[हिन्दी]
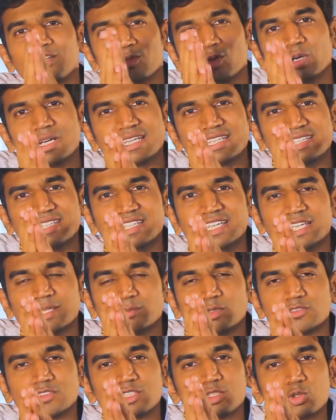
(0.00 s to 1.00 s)
वो है
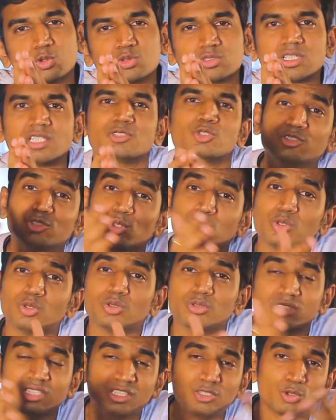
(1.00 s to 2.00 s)
गेम ऑफ थ्रोन्स का
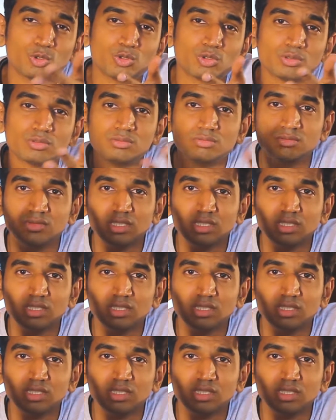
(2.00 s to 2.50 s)
जो ये दोनों